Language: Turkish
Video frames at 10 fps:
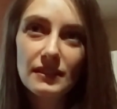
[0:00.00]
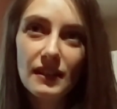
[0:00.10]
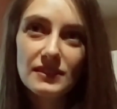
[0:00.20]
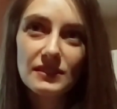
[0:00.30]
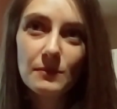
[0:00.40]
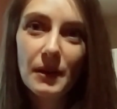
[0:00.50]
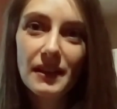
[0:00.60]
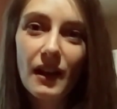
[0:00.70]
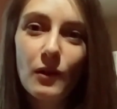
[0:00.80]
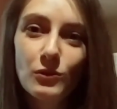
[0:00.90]
Aslında
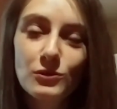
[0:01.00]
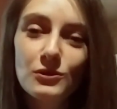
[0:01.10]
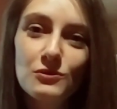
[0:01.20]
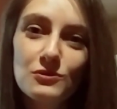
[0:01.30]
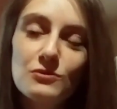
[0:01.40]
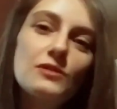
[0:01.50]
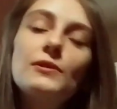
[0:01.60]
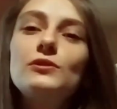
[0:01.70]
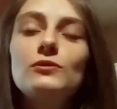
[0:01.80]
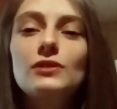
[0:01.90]
bayağı oluyor. Uzun
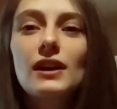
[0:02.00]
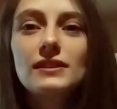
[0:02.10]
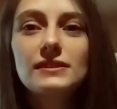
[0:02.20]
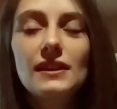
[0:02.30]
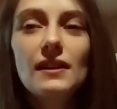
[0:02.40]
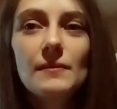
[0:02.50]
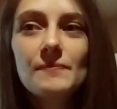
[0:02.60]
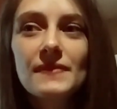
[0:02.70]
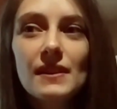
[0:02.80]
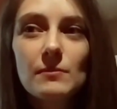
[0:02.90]
zaman oluyor hatta.
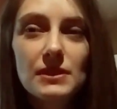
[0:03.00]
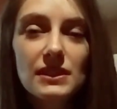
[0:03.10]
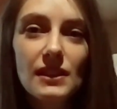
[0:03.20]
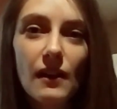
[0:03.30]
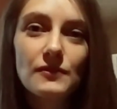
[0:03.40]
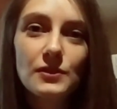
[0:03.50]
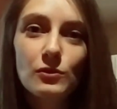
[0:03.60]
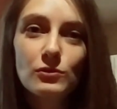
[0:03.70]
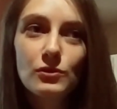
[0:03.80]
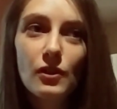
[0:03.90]
bir iki hafta
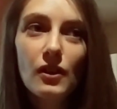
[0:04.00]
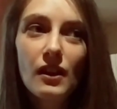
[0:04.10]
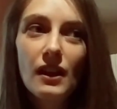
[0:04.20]
oluyor.